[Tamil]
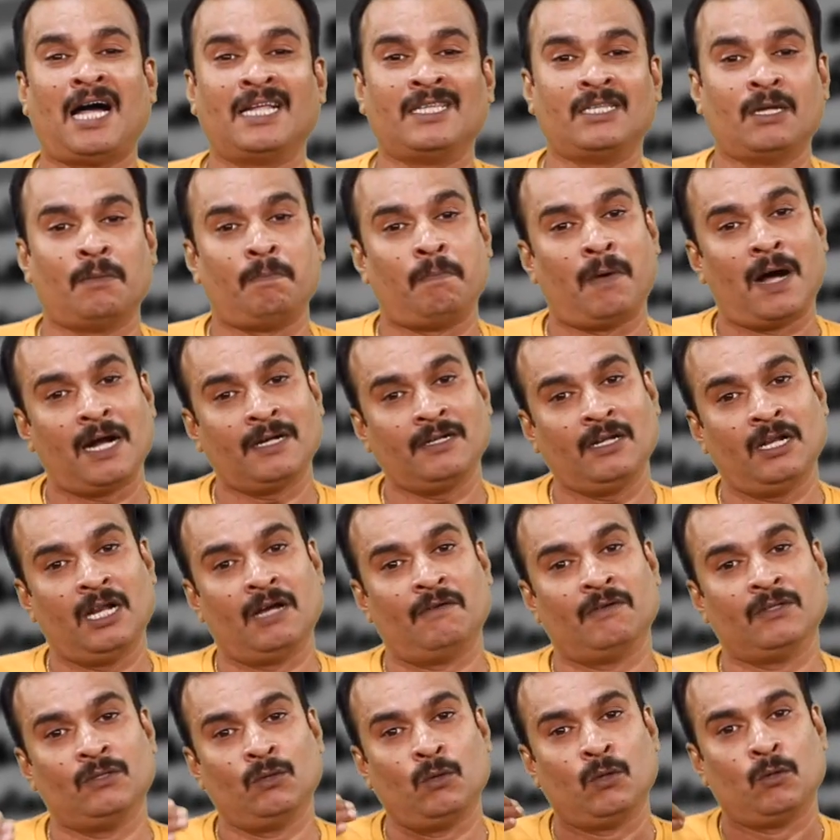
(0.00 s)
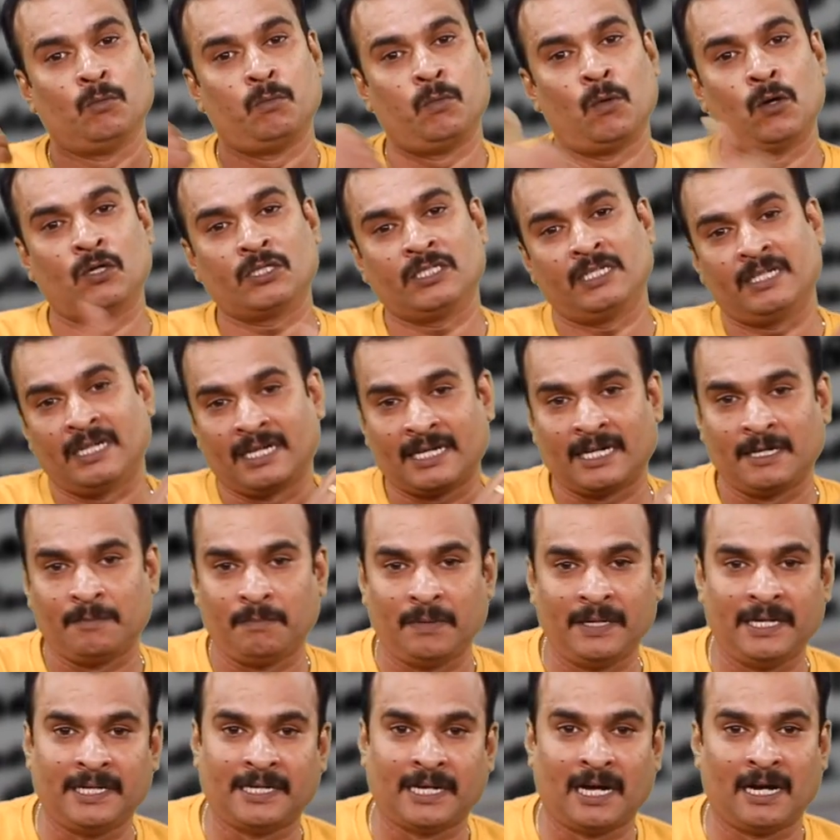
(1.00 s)
அந்த பாட்டில் வந்து ஒரு போர்ஷனை கட்
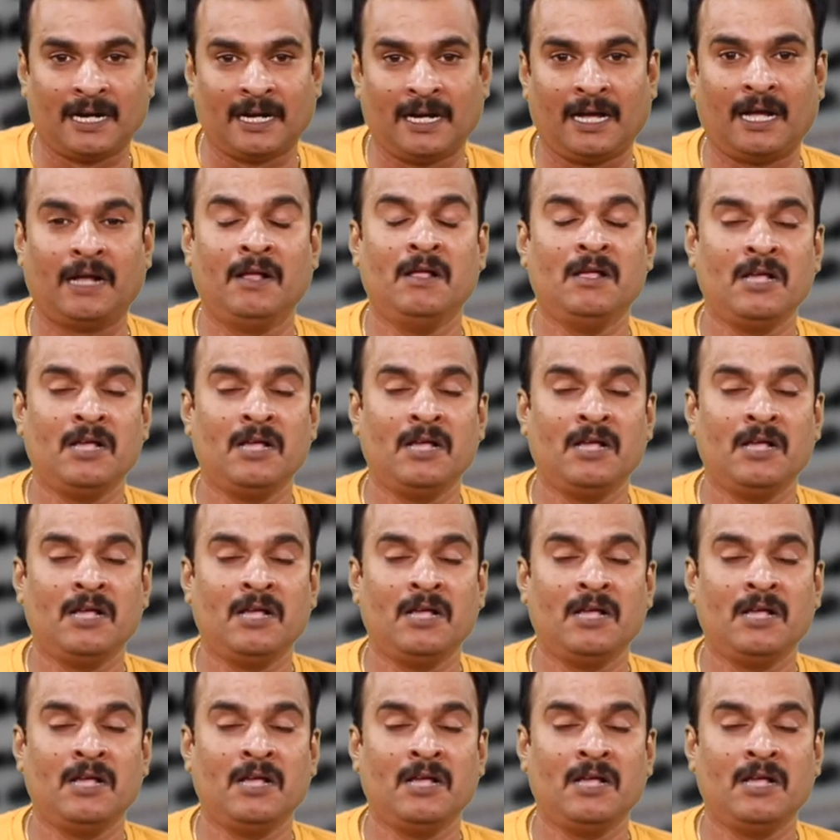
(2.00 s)
பண்ணிட்டாங்க